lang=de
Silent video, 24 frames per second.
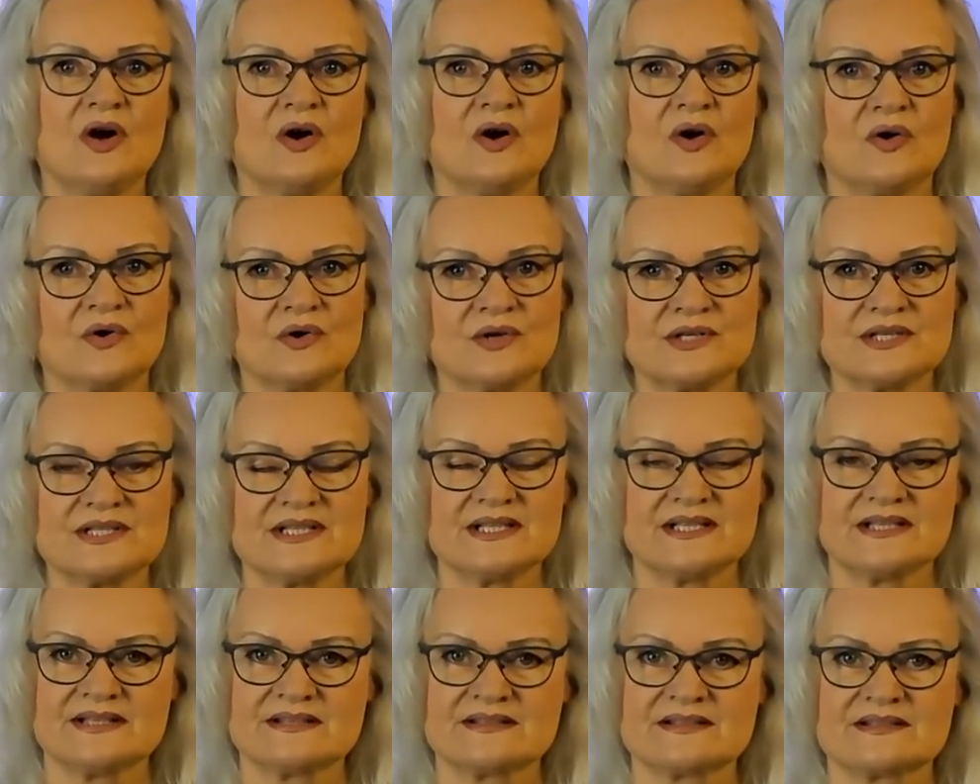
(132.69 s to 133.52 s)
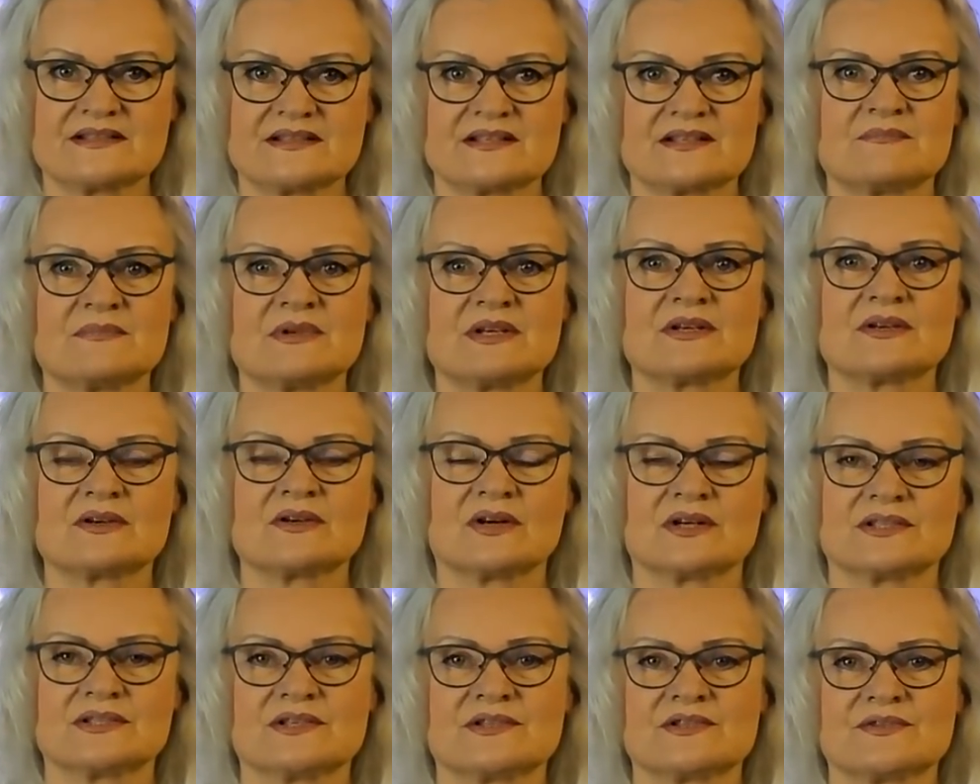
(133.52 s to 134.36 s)
und ist mit
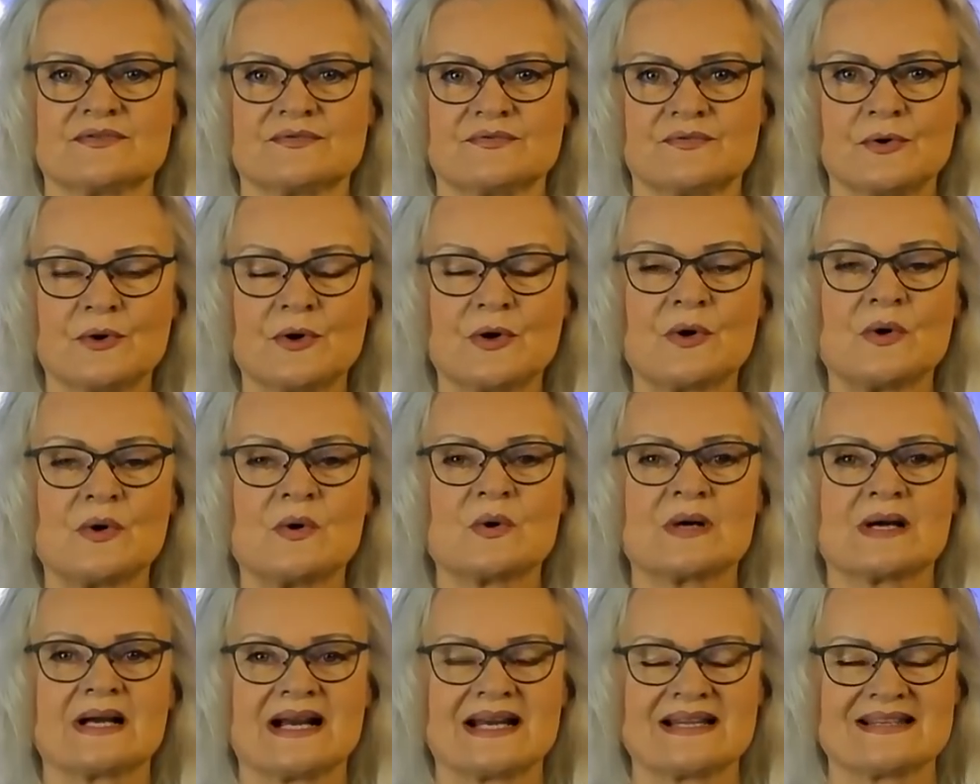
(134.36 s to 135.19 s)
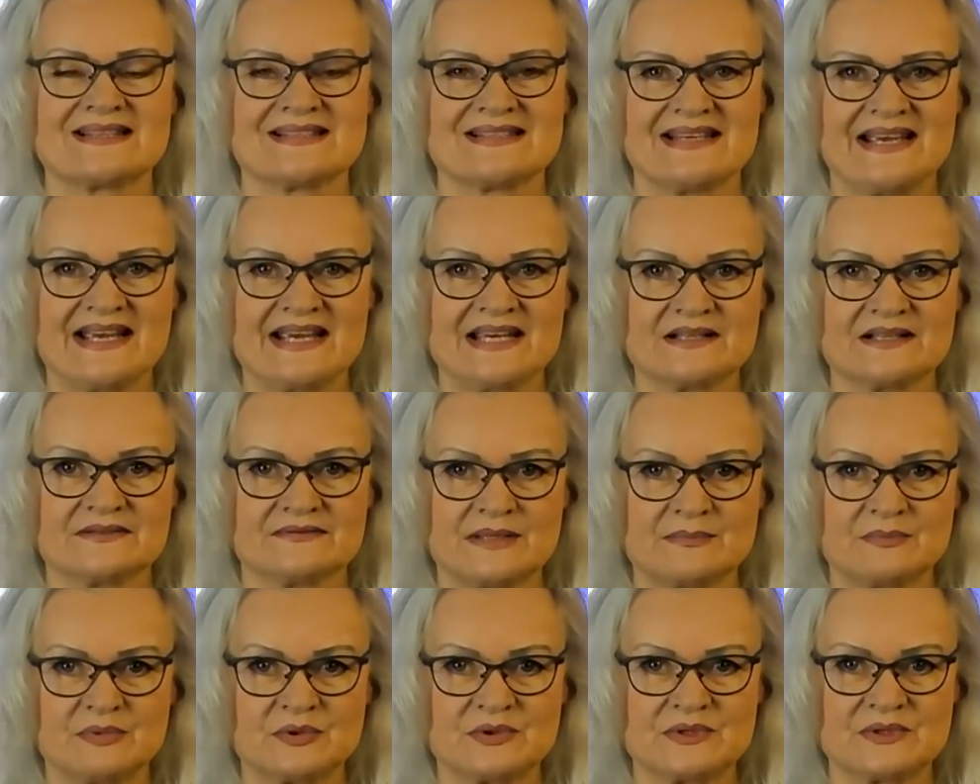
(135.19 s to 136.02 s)
Gottes Führung ganz eng
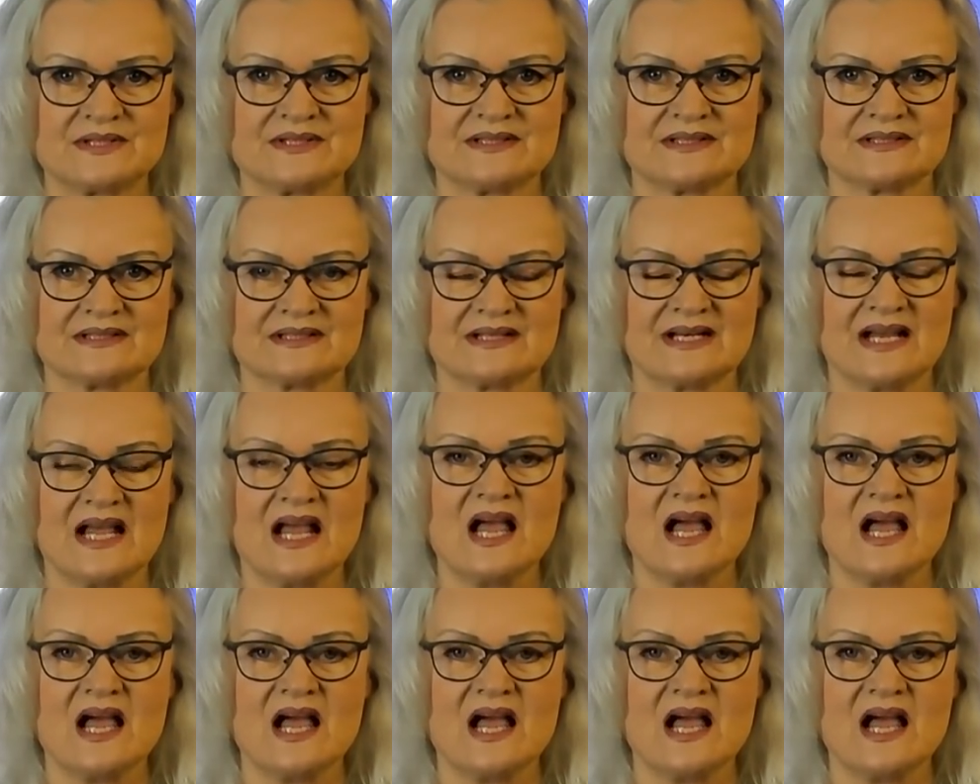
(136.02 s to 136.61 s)
verbunden.